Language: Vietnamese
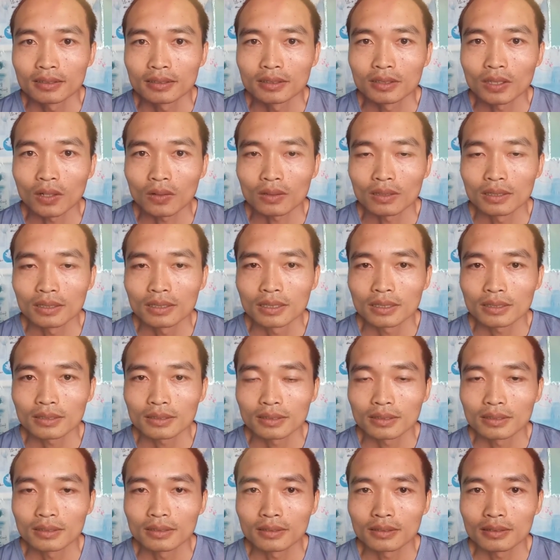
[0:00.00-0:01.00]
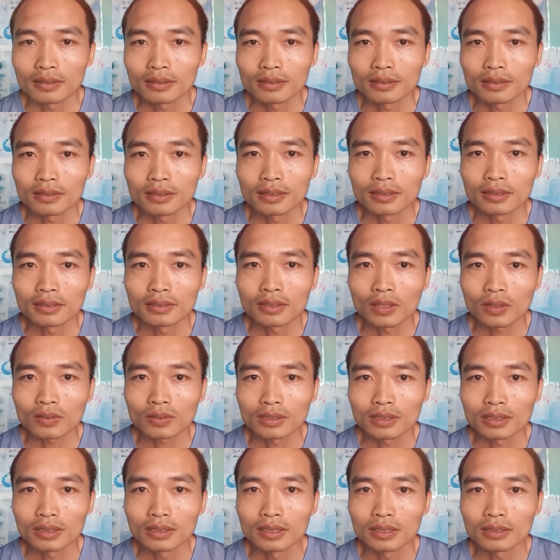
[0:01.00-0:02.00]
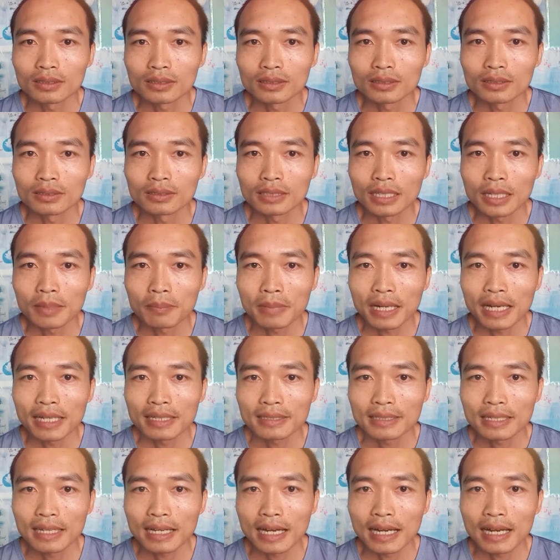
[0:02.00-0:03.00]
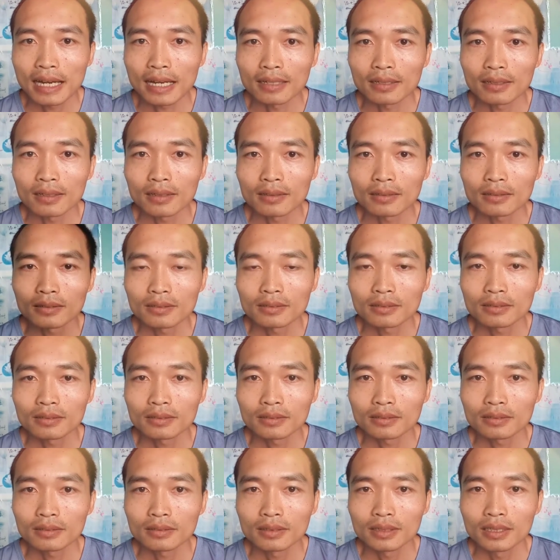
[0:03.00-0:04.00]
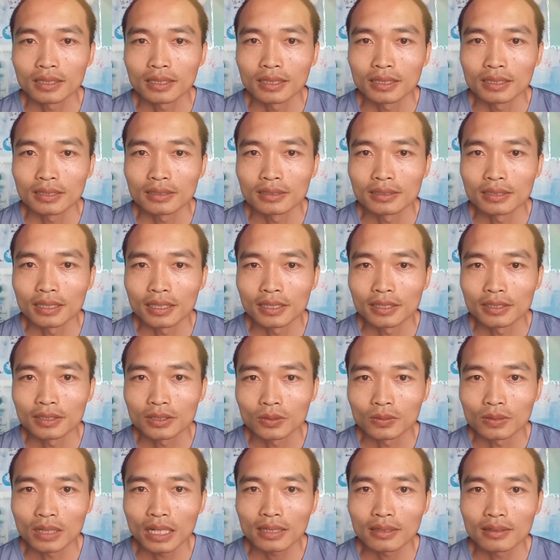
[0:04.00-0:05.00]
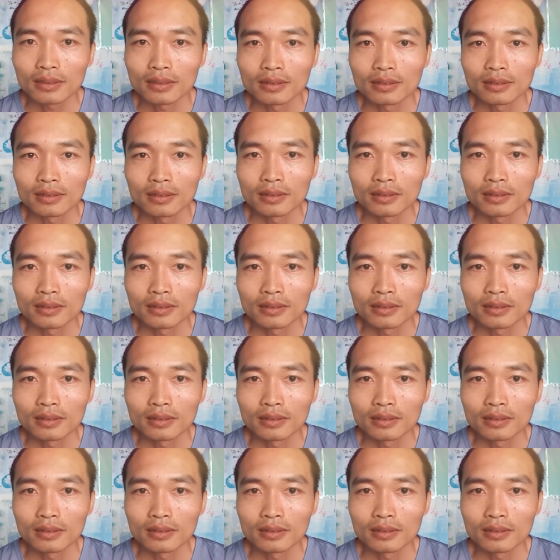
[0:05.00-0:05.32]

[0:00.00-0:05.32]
giọt nước như giọt sương từ trên mái nhà nó rơi xuống đất.